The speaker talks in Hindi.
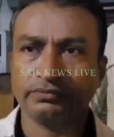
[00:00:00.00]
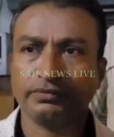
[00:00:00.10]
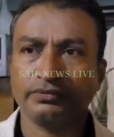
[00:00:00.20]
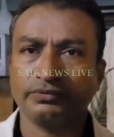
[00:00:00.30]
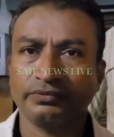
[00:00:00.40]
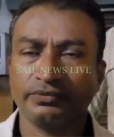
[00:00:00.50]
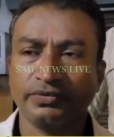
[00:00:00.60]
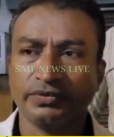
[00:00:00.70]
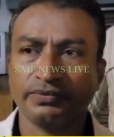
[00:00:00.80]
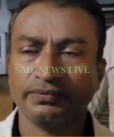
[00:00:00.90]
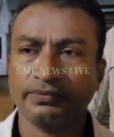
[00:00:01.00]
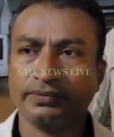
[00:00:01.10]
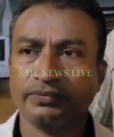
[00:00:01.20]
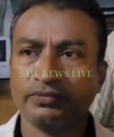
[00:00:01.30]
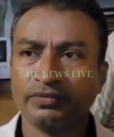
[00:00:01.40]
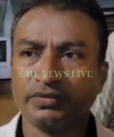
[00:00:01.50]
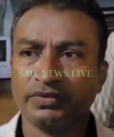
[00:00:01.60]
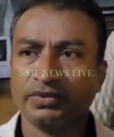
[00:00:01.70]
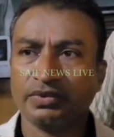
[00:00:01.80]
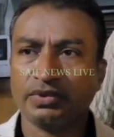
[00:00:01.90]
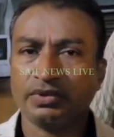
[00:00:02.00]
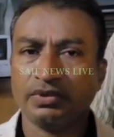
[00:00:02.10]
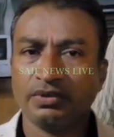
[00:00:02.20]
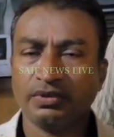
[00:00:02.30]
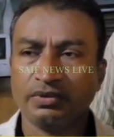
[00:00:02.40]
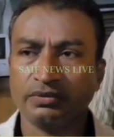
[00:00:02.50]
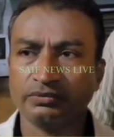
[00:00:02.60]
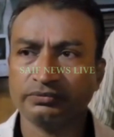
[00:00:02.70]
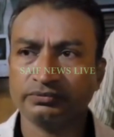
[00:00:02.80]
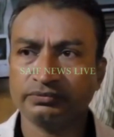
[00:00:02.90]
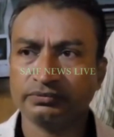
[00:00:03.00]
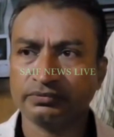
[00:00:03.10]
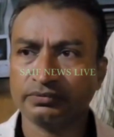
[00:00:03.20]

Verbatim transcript: गणेश पाटिल को जो निकाला था अतिरिक्त आयुक्त ने